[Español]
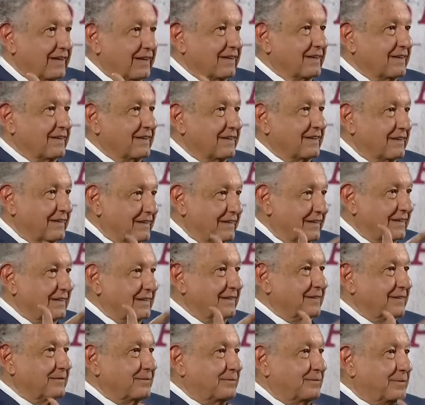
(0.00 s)
amo.
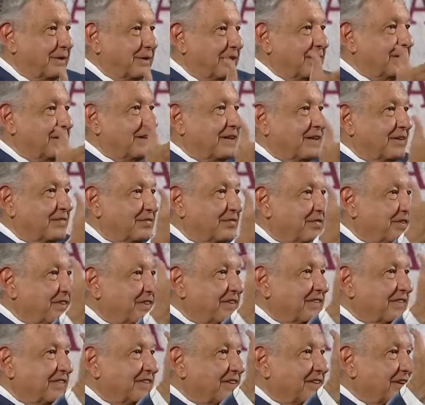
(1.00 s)
No sabe
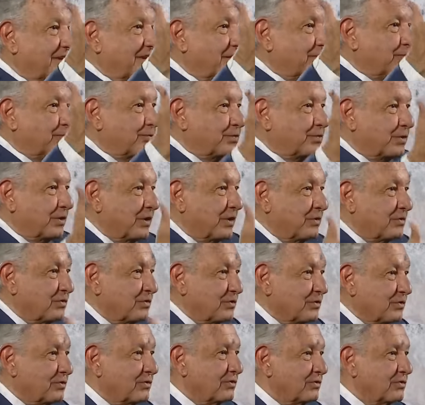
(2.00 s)
ni de qué va,
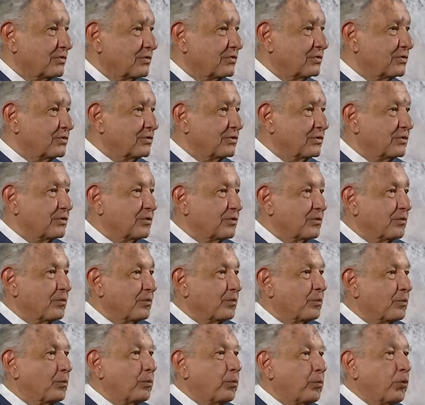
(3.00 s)
pero como la
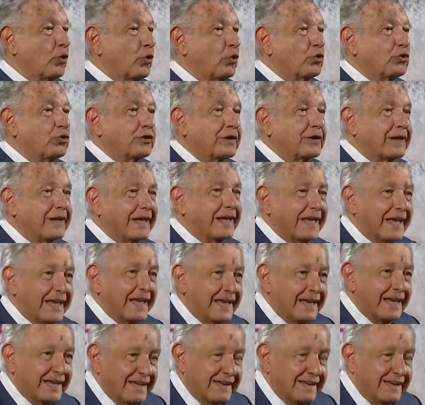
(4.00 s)
envía su amo, entonces está